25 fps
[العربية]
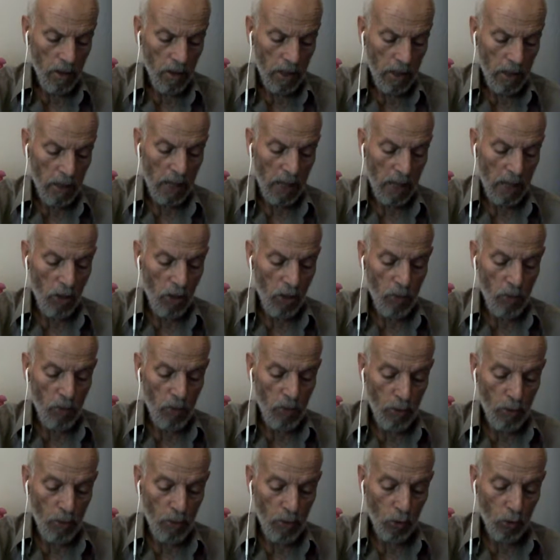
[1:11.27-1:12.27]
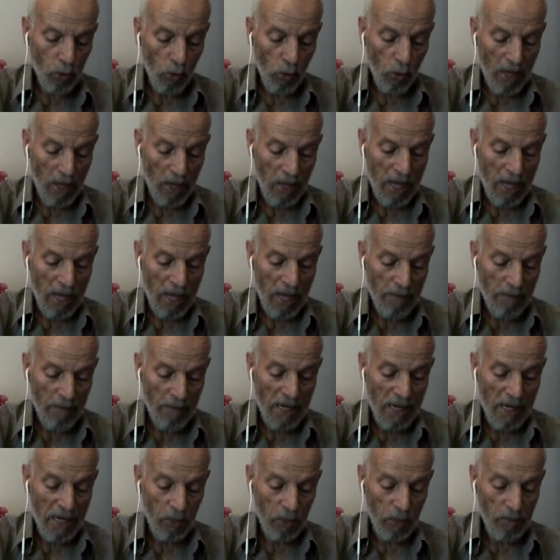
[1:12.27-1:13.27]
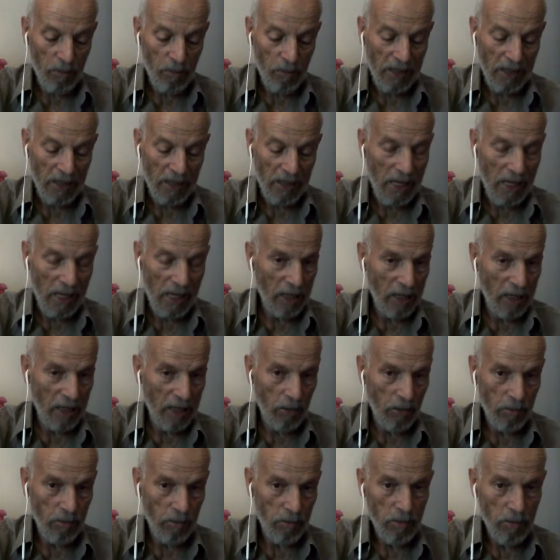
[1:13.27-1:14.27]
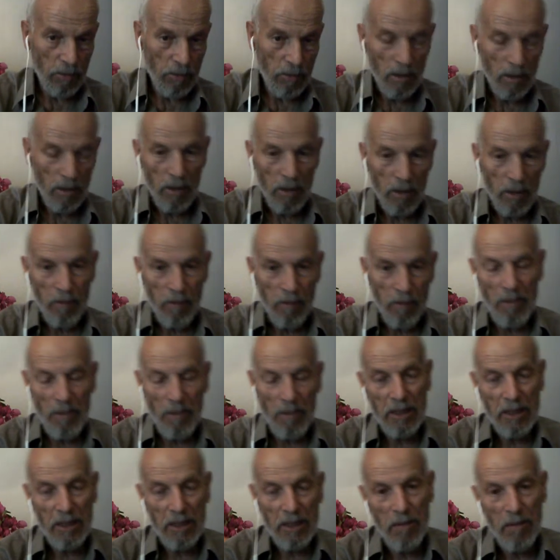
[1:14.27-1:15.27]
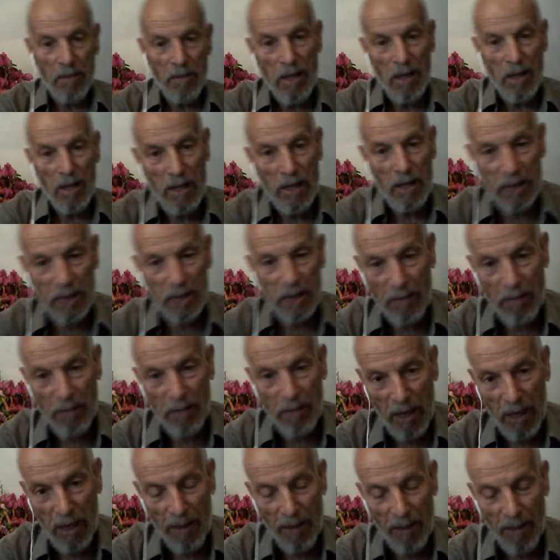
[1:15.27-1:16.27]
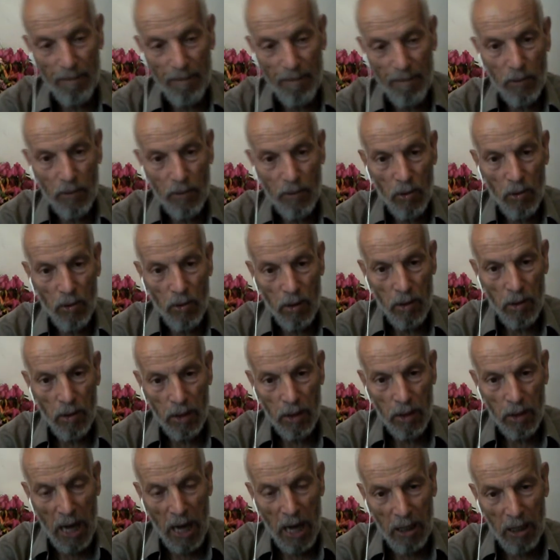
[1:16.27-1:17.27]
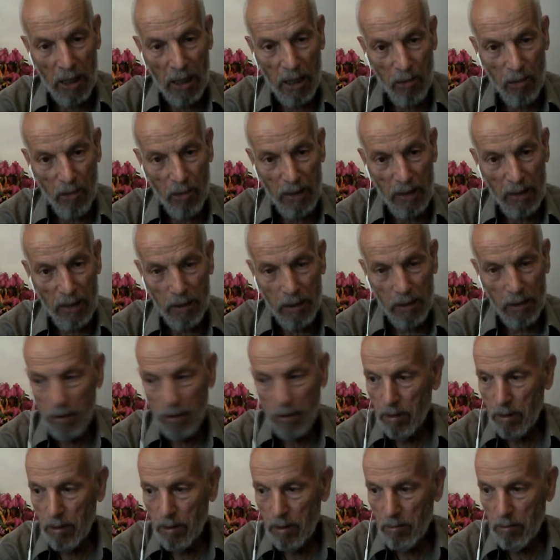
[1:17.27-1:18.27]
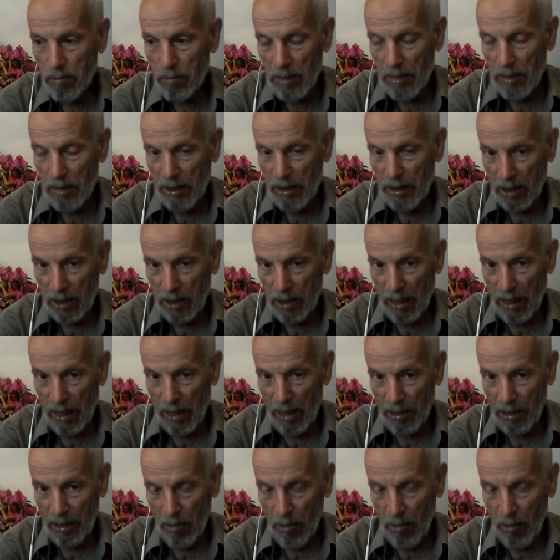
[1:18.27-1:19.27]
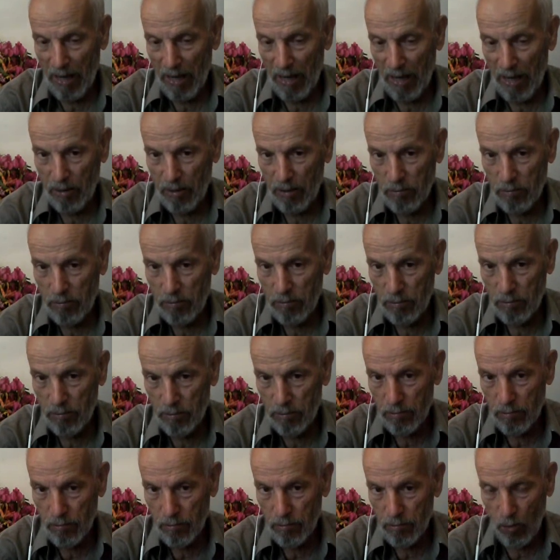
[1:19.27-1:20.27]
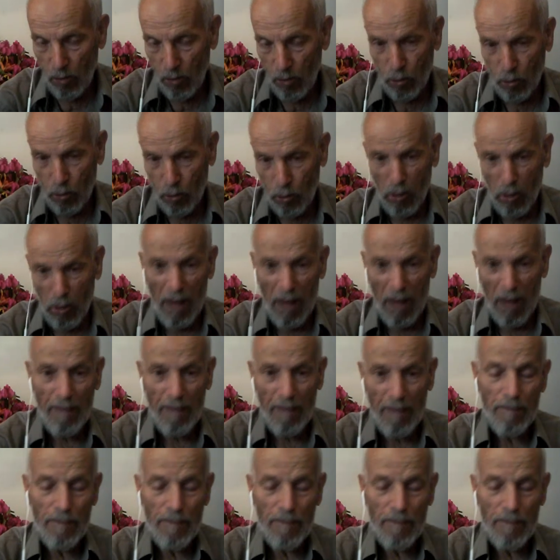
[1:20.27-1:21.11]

يا قوم اعبدوا الله ما لكم من إله غيره فماشي ما أسهل من هذا يا قومي ما ليش أنا عدوى معكم اعبدوا الله